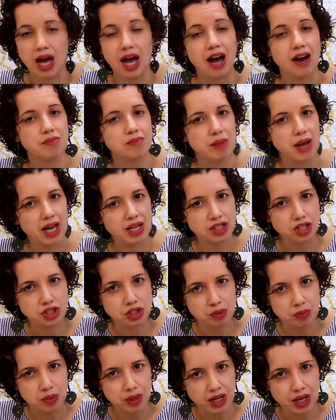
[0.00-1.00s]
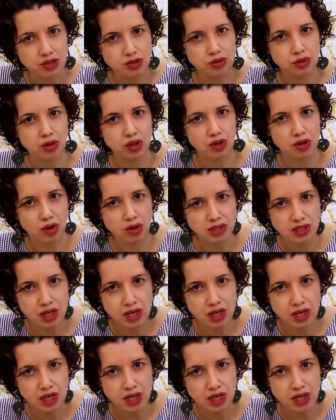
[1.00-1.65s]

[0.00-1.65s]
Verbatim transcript: A média de preço que nós